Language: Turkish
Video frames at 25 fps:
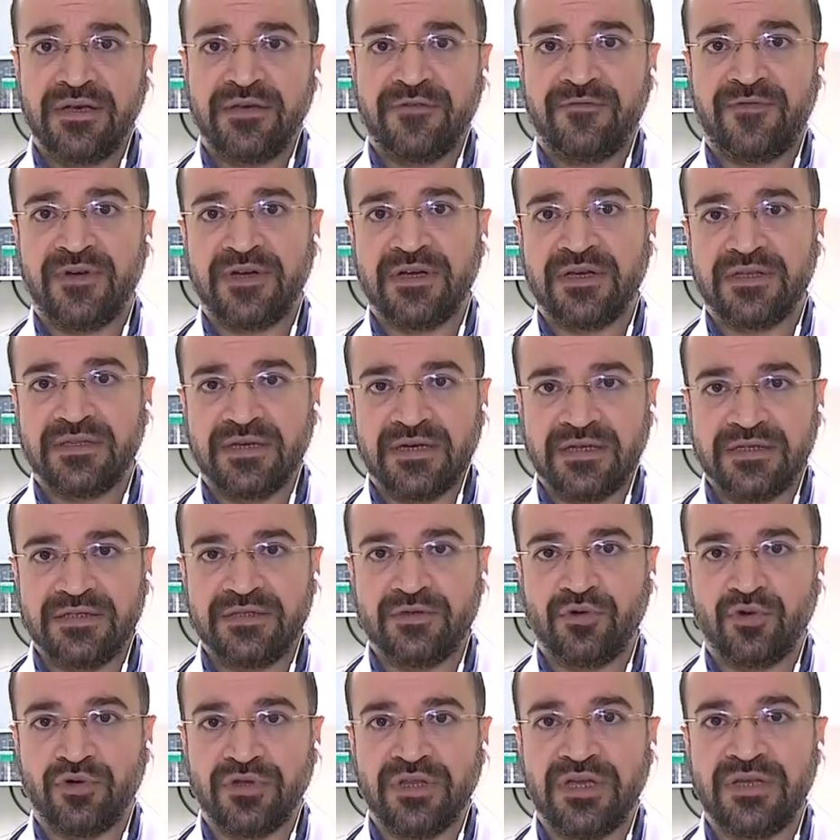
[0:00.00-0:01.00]
Fakat
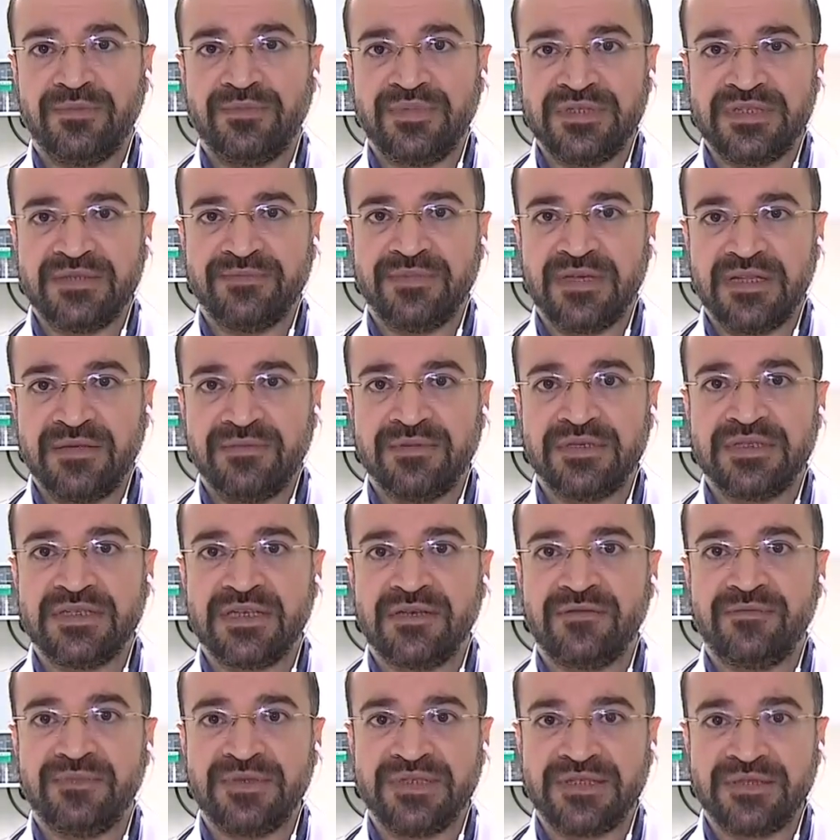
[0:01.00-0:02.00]
artık olay bizim
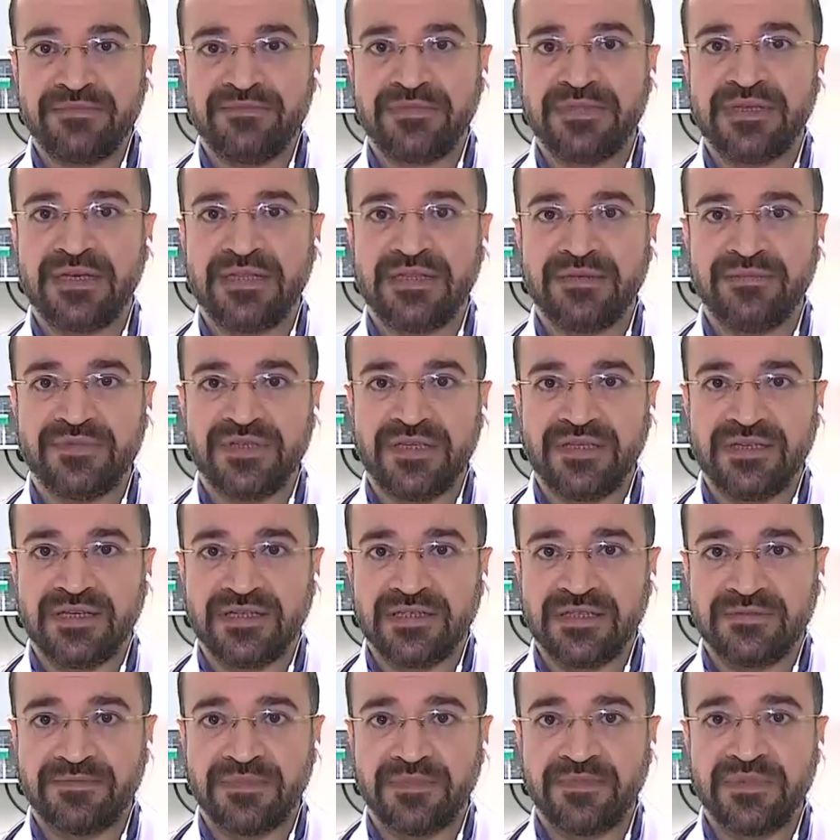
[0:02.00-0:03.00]
elimizde, bizim kendimize dikkat
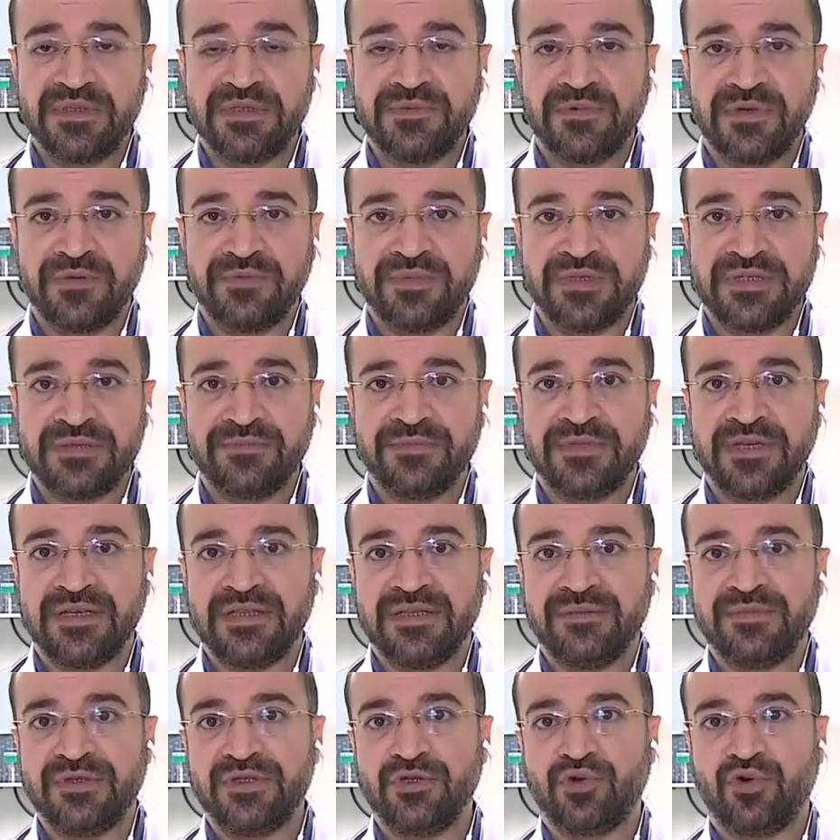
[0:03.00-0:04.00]
etmemiz ve bizim
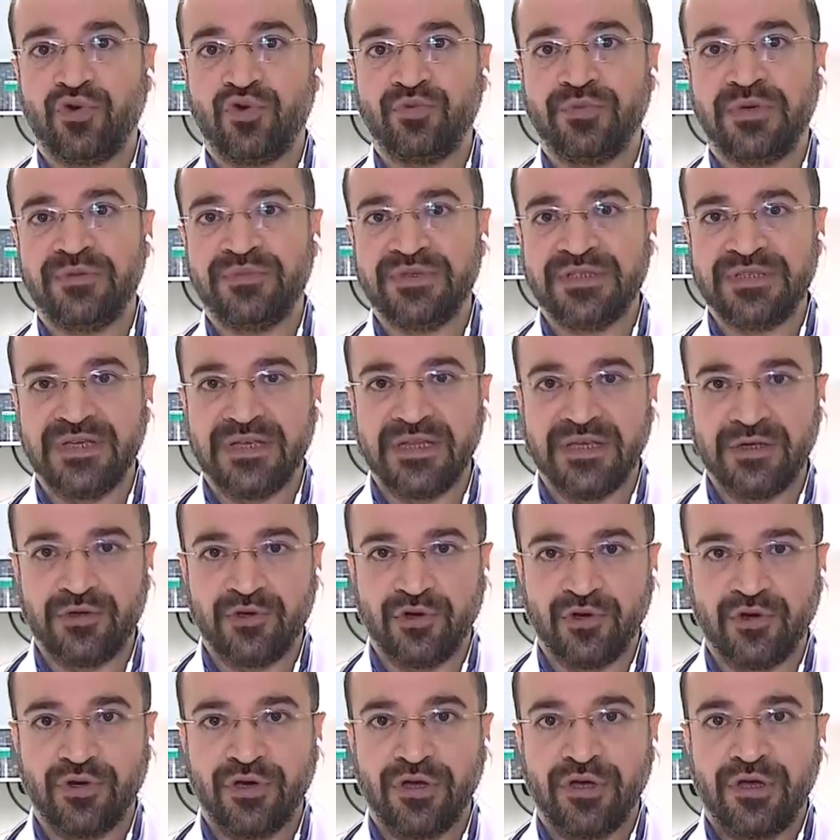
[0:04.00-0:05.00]
kendimizi korumamız
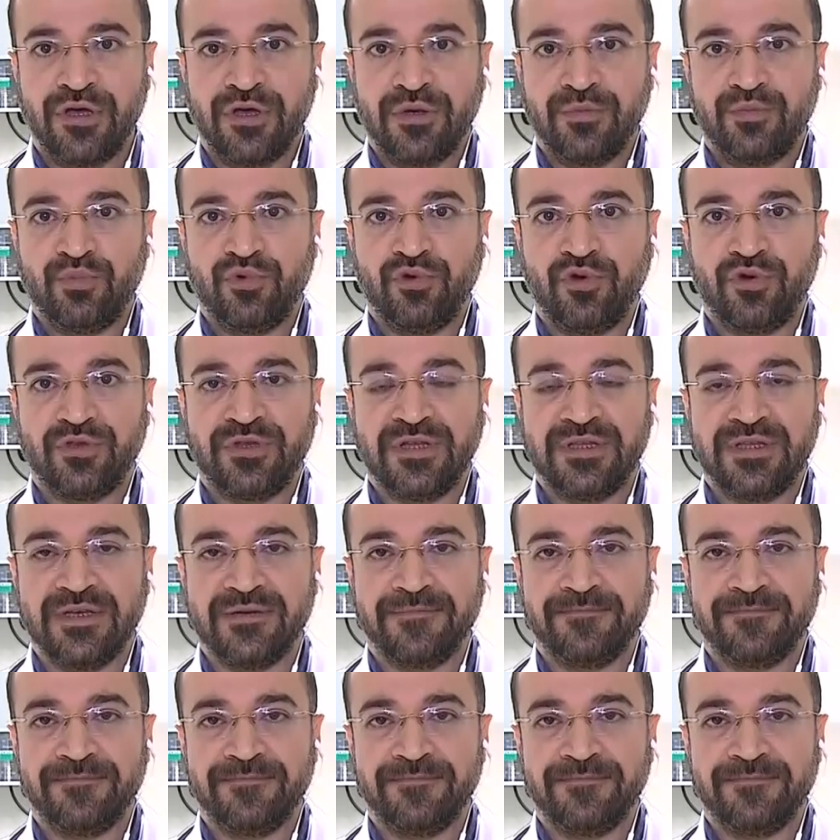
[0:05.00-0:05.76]
gerekiyor bu noktada.